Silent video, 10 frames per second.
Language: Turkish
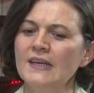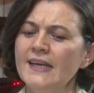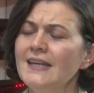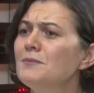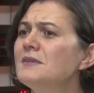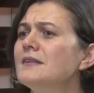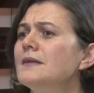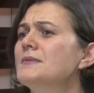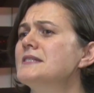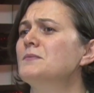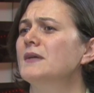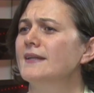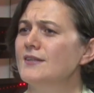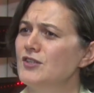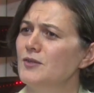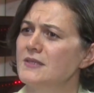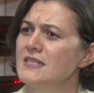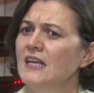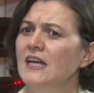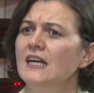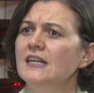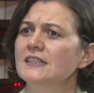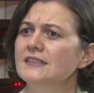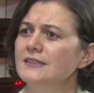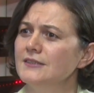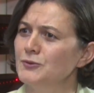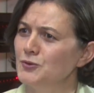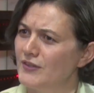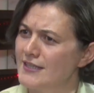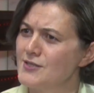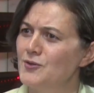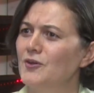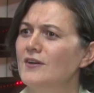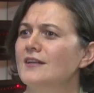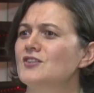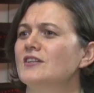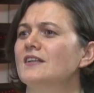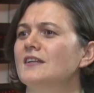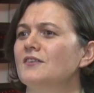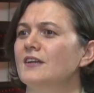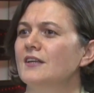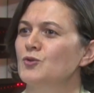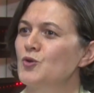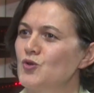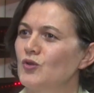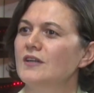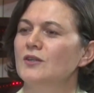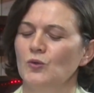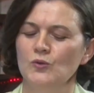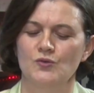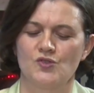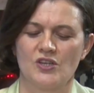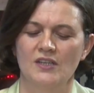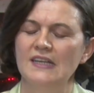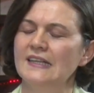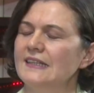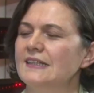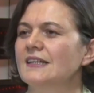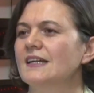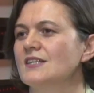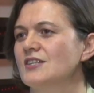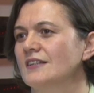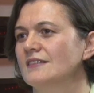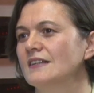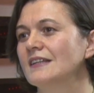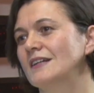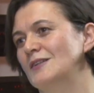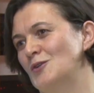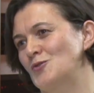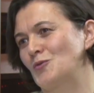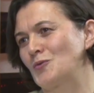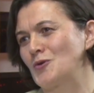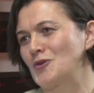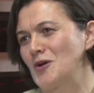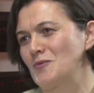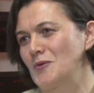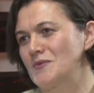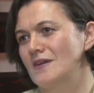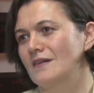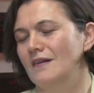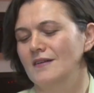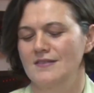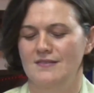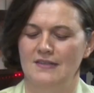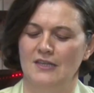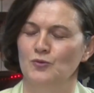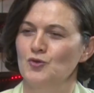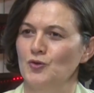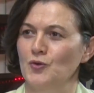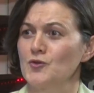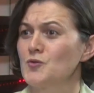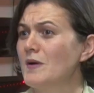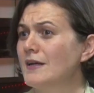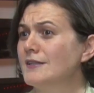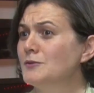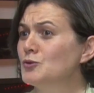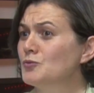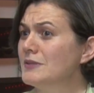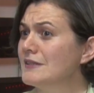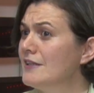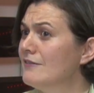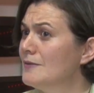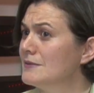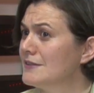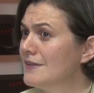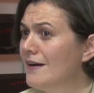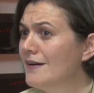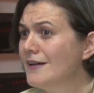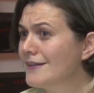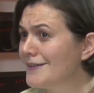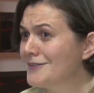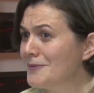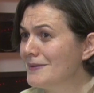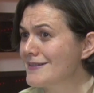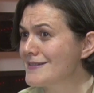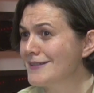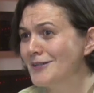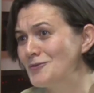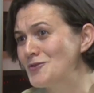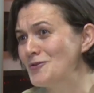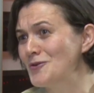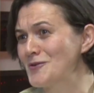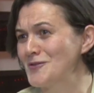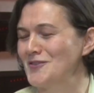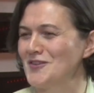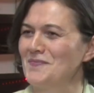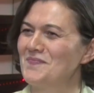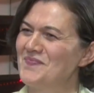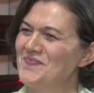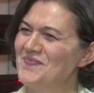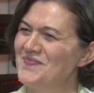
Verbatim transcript: hele bir de bizim geleceğimiz e, üniversite öğrencileri ve evet. çocuklar olunca e, gerçekten ne kadar çok program yapsak az diye düşünüyoruz. Belki de bunun bir devamını daha getirebiliriz İnşallah. diye düşünüyoruz hocam. Bugün de çok